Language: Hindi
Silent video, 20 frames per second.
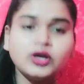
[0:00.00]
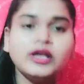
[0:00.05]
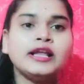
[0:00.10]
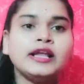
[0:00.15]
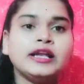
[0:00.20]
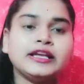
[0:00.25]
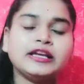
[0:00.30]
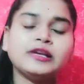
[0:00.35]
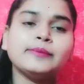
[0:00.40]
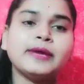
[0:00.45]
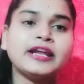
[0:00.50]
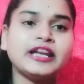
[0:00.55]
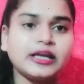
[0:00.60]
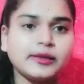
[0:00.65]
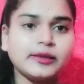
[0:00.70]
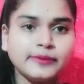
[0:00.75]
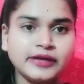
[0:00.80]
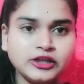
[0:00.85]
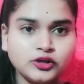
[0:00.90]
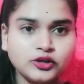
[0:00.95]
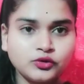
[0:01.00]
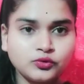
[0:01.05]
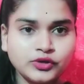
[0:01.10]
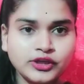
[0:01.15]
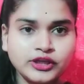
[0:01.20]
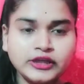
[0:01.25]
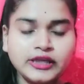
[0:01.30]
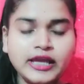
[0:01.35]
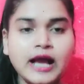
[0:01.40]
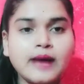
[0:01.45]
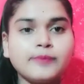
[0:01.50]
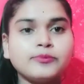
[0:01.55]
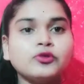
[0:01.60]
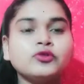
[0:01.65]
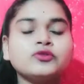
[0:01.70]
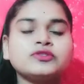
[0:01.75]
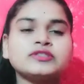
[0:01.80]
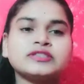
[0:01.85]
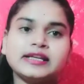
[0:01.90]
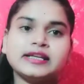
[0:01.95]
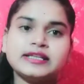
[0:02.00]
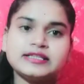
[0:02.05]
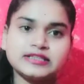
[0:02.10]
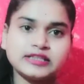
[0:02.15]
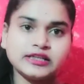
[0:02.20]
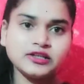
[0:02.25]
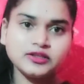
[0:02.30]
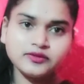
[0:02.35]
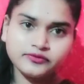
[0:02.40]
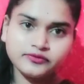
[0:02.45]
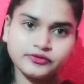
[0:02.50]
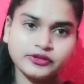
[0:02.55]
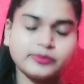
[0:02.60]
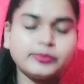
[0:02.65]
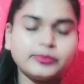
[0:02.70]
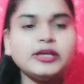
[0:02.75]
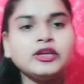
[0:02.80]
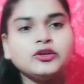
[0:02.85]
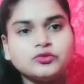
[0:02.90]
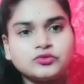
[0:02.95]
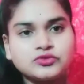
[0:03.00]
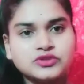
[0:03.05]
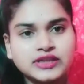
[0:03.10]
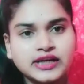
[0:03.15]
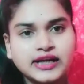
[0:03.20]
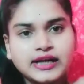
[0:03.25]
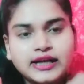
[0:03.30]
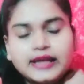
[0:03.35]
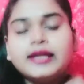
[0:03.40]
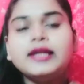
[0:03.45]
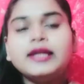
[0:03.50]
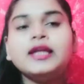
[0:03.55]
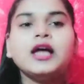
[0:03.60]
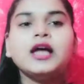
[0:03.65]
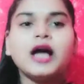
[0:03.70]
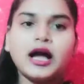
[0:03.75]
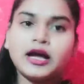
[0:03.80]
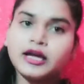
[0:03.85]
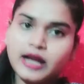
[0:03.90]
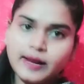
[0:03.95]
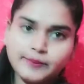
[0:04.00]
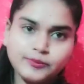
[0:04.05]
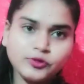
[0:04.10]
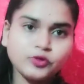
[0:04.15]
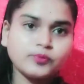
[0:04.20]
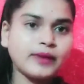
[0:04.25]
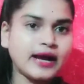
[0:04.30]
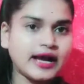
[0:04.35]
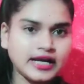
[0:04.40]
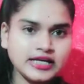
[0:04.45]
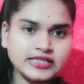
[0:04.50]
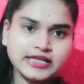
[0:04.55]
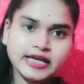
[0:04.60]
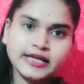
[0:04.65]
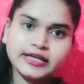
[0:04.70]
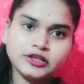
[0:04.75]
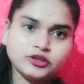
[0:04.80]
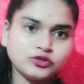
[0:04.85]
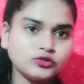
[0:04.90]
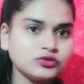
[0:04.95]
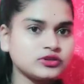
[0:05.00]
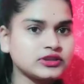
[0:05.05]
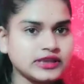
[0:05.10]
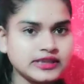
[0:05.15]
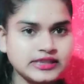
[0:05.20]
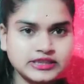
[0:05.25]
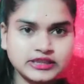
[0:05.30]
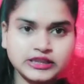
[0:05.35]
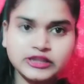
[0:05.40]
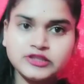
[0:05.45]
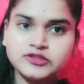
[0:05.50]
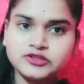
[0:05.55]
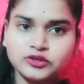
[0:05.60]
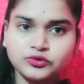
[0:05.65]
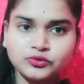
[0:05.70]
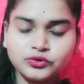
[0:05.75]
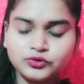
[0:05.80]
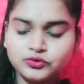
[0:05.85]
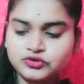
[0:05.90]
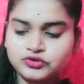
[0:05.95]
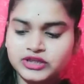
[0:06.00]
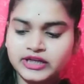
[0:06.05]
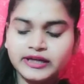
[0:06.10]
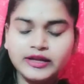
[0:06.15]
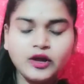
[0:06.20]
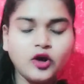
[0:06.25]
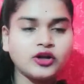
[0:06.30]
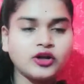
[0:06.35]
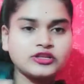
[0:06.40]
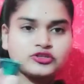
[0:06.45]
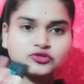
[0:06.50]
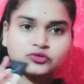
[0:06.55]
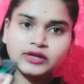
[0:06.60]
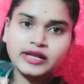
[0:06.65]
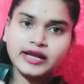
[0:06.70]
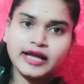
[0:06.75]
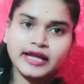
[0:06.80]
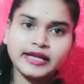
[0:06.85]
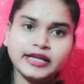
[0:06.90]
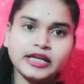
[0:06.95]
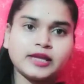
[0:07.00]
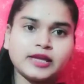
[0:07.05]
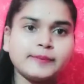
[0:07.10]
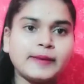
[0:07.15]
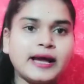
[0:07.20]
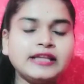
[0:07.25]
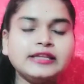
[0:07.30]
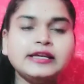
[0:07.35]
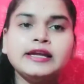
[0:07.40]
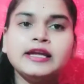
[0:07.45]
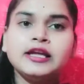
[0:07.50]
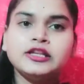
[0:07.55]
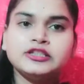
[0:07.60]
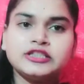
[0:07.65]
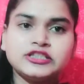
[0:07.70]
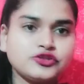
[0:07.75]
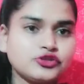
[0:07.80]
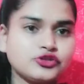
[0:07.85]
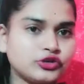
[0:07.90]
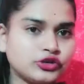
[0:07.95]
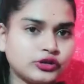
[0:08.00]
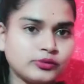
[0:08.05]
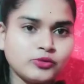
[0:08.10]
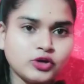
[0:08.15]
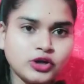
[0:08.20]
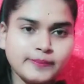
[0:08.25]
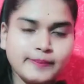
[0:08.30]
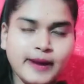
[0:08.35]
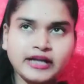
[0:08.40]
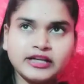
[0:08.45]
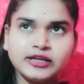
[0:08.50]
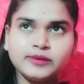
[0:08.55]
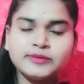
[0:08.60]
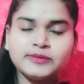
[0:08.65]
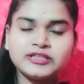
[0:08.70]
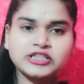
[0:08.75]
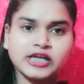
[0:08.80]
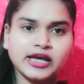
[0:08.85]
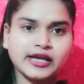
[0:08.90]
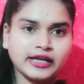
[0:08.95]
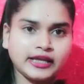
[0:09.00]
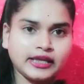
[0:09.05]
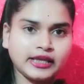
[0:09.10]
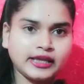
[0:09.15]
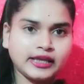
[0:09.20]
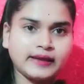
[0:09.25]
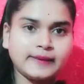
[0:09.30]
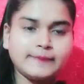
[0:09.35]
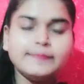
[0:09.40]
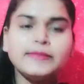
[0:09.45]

लेकिन मैं रिकमेंड करूँगी कि आप लोग सनस्क्रीन फिर भी यूज़ कर ले अगर आप लोग बाहर जा रहे हैं तो सनस्क्रीन ज़रूर यूज़ कर ले और इसको लगाने के बाद जैसे छोटे मोटे पार्टी में जा रहे हैं